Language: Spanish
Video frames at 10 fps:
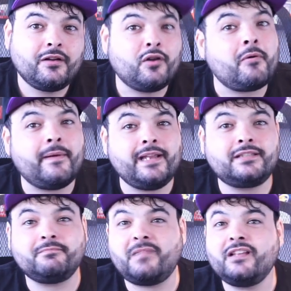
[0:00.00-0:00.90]
Como
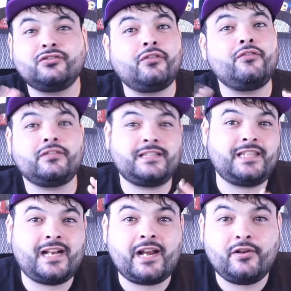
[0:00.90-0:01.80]
veis, son dos
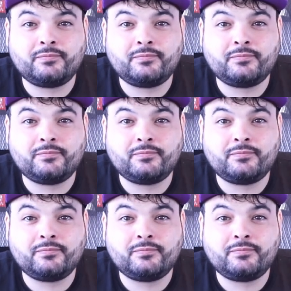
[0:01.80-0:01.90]
escenarios